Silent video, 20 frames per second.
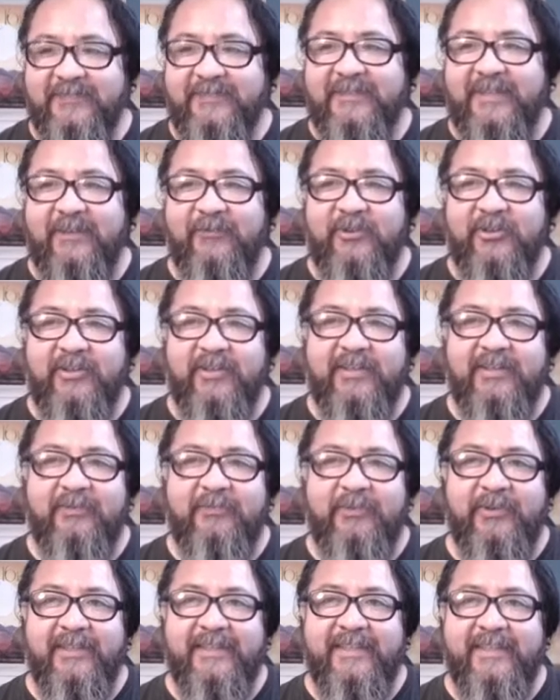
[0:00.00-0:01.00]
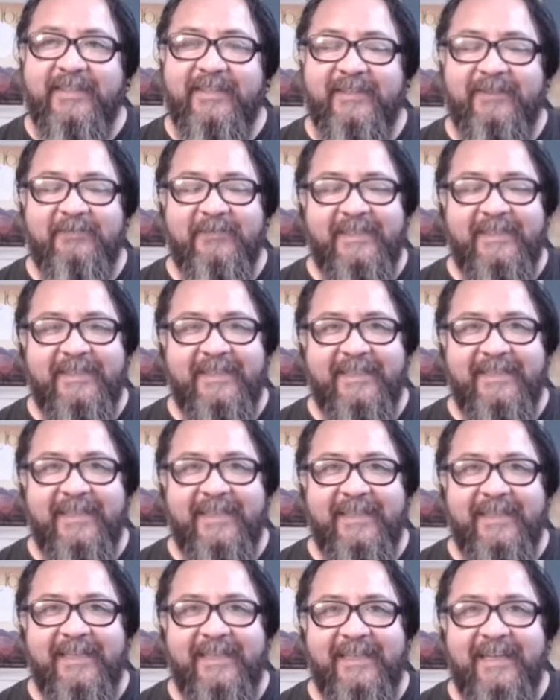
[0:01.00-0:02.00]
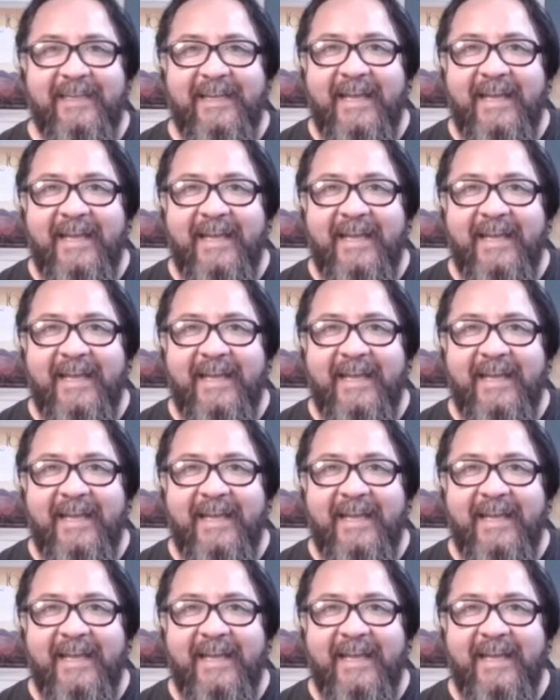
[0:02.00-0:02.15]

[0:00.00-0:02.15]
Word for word: Qué bueno que te pudiste meterte al,